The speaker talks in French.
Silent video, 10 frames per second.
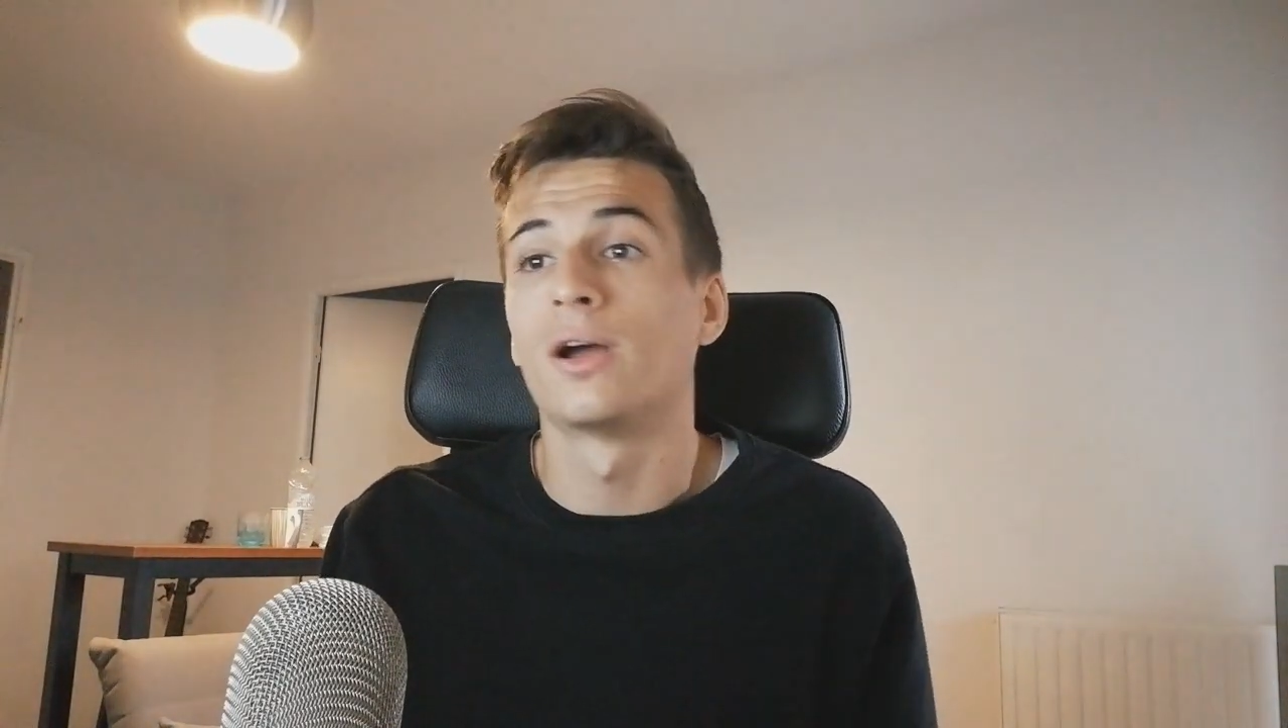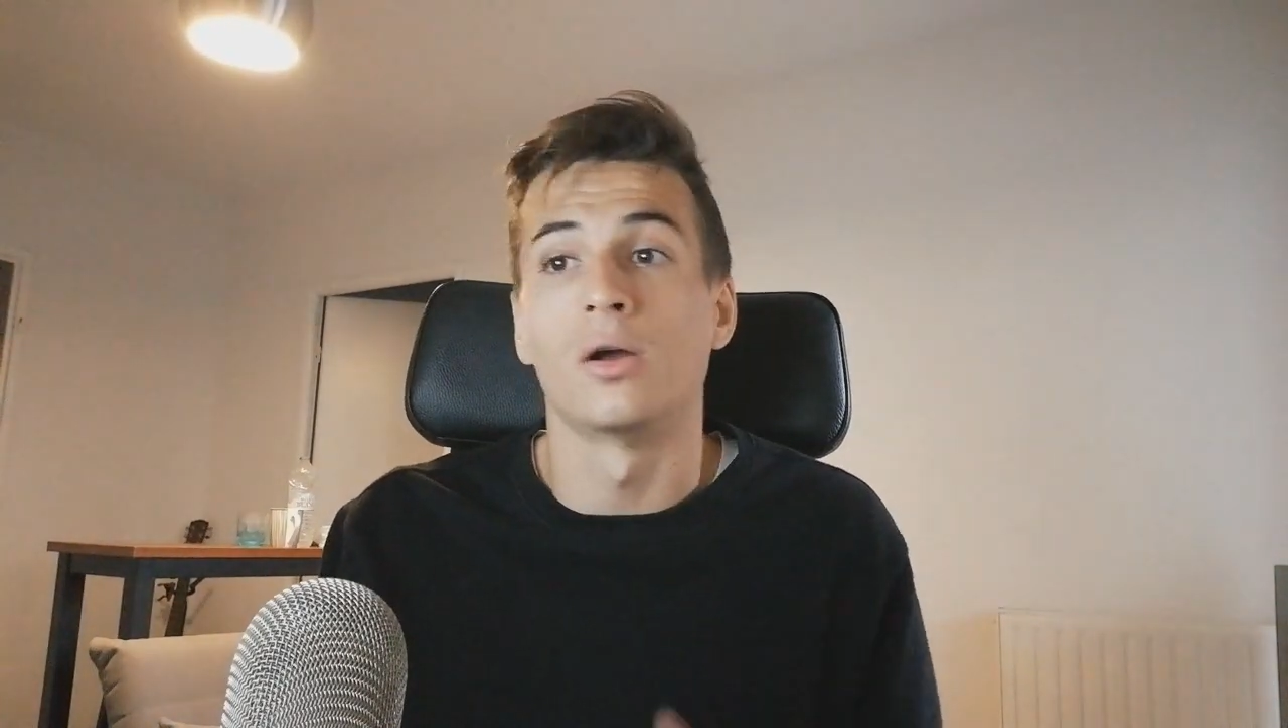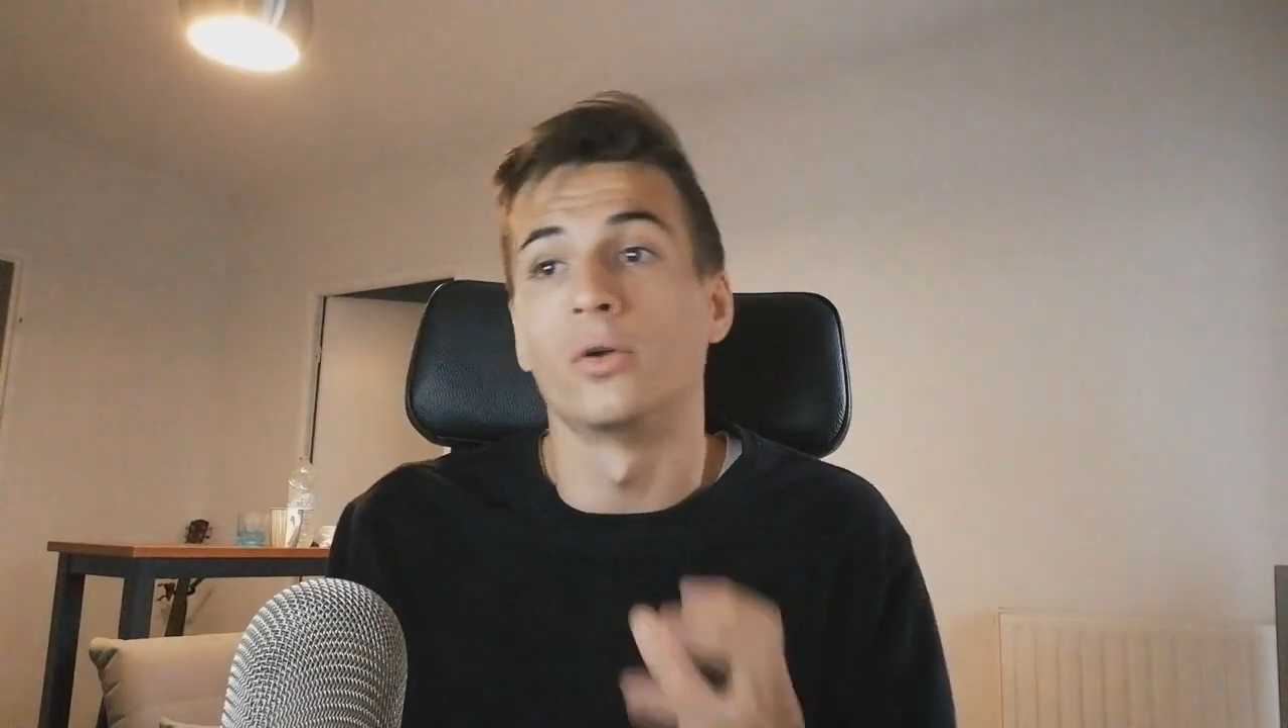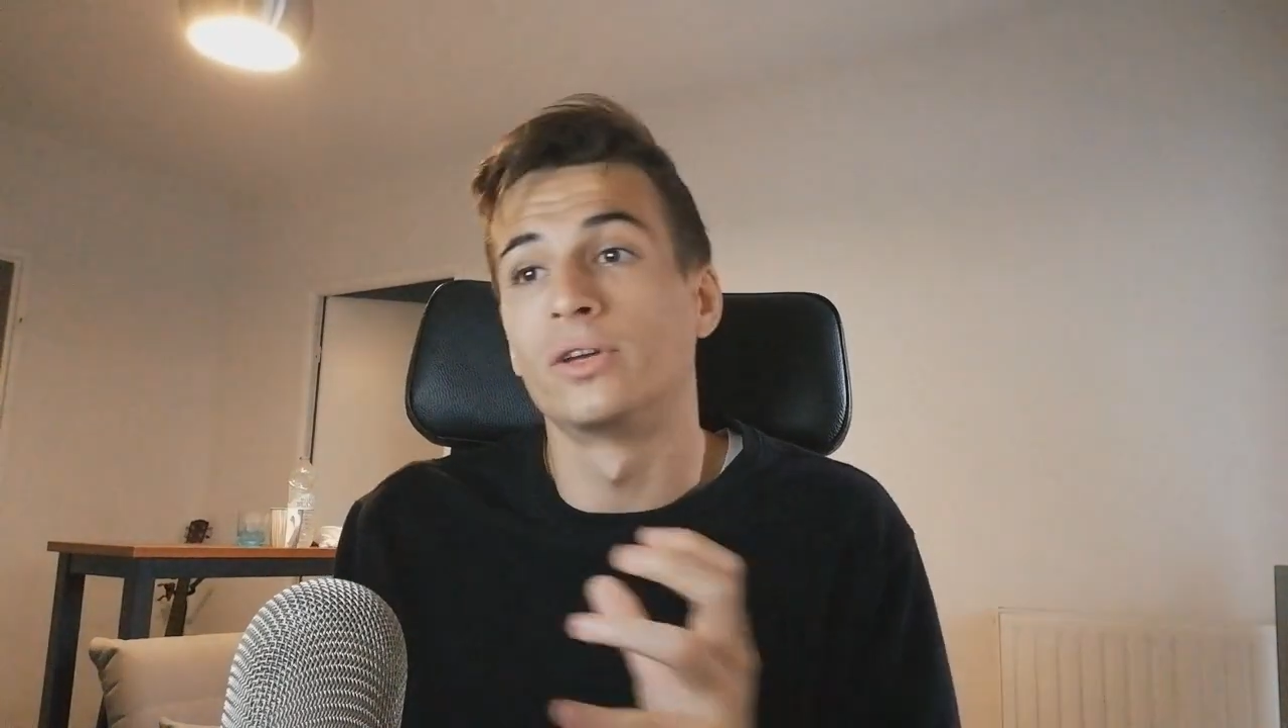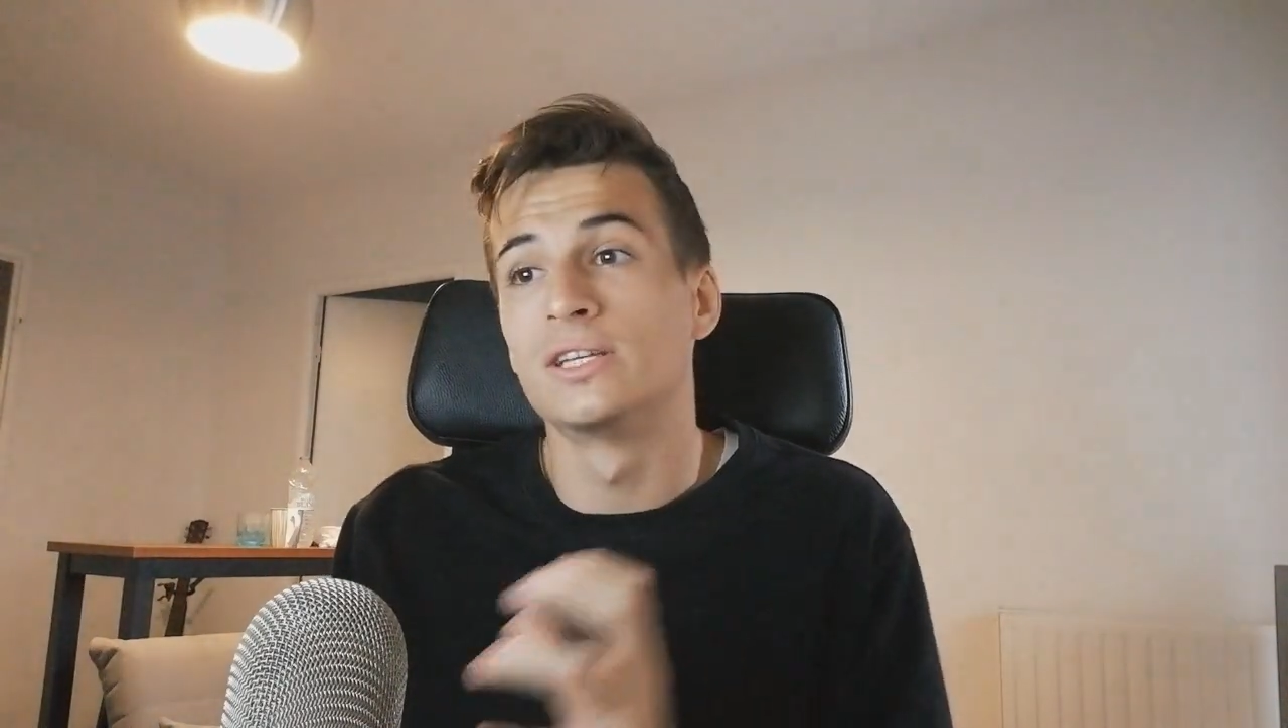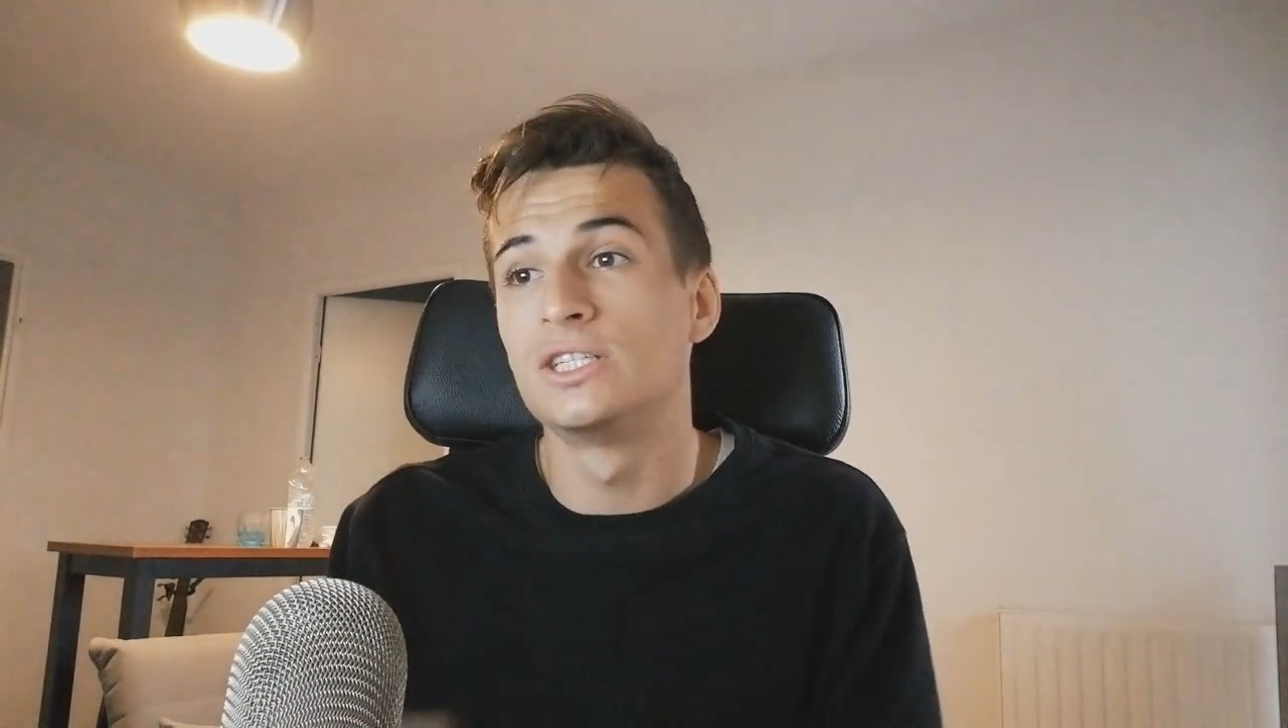avec des